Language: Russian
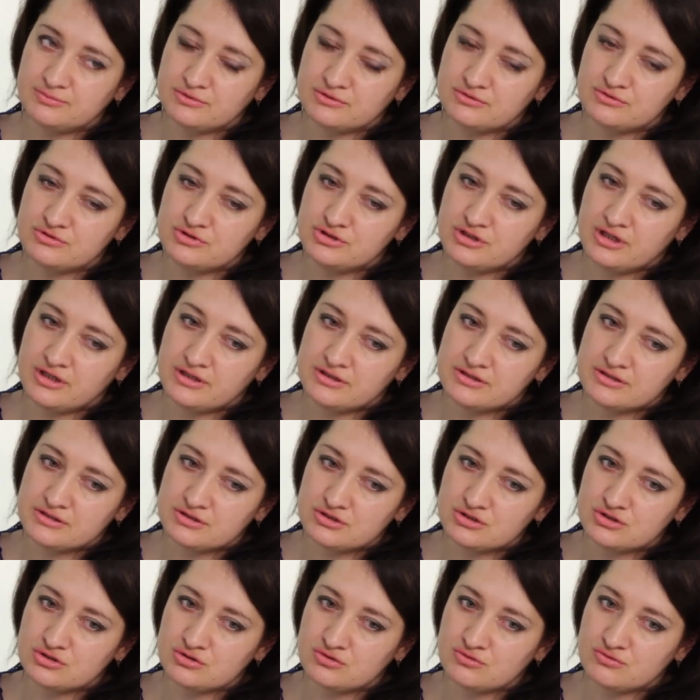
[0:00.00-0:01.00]

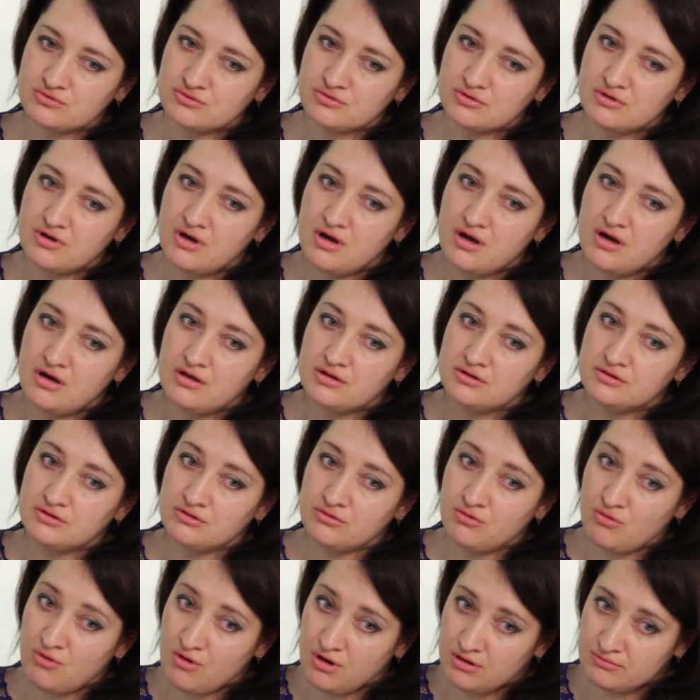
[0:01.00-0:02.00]
получается, что
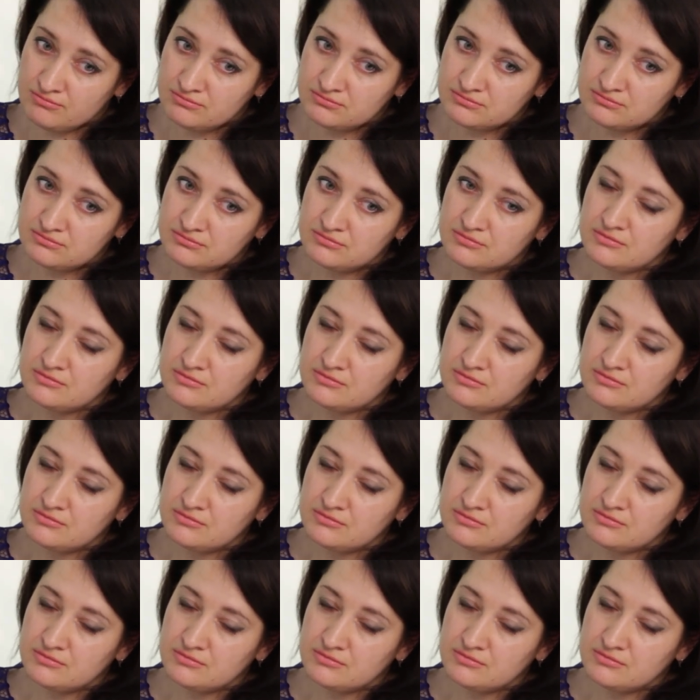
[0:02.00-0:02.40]
но